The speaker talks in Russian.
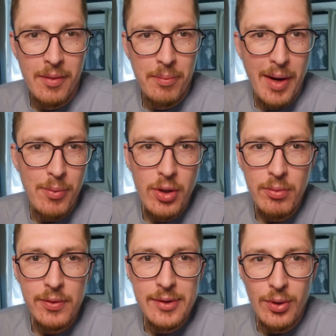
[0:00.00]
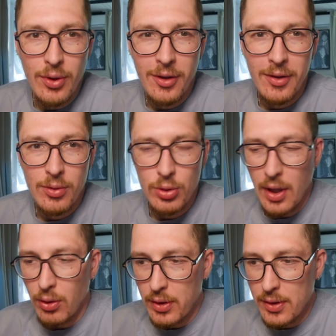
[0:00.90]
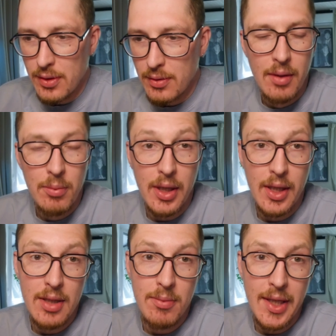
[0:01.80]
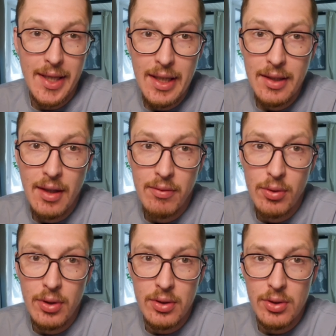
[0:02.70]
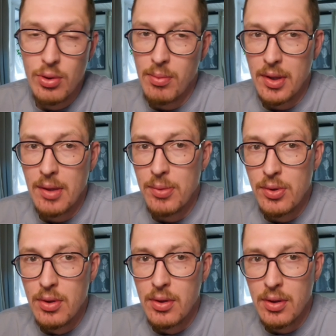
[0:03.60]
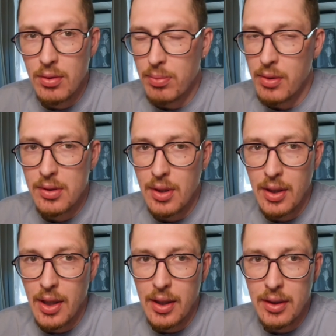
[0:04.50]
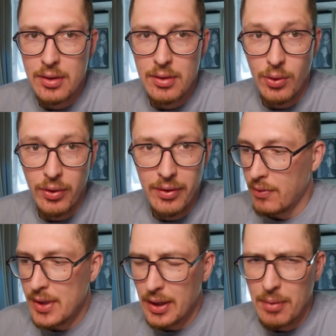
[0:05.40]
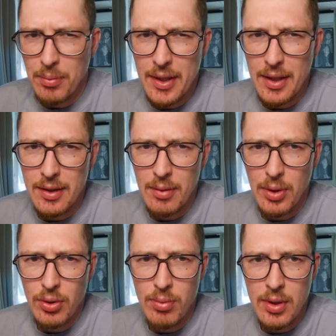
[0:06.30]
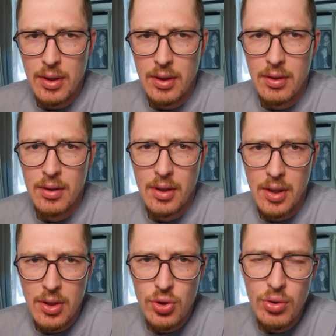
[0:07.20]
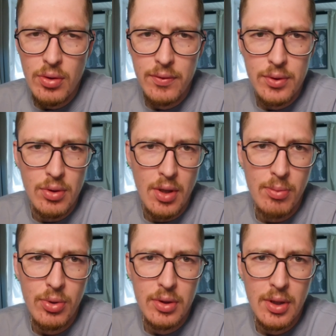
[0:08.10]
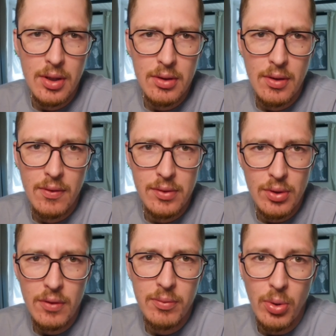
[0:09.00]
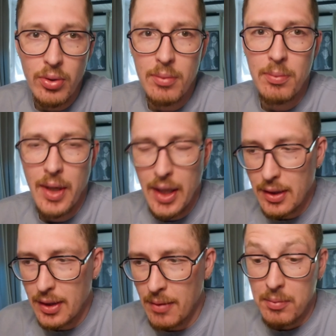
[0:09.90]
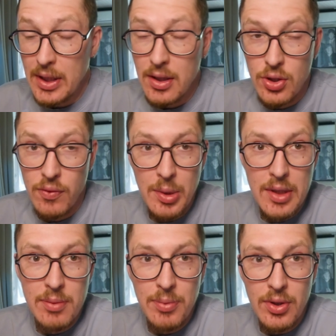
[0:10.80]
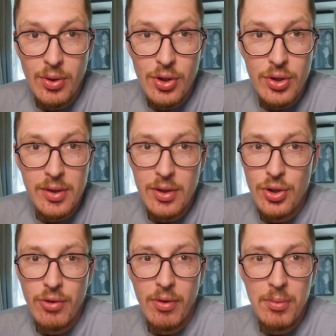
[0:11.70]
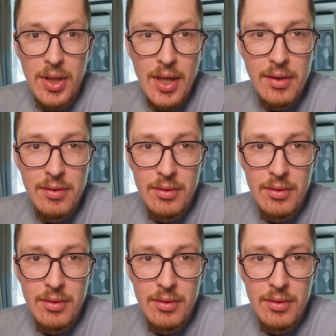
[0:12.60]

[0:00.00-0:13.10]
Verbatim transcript: по-моему, все удалось. По крайней мере, я доволен собранной пятеркой, ну просто как слон. Все компоненты подобраны хорошо, все работает все в полном порядке. Мне даже, в принципе, не хочется ничего менять,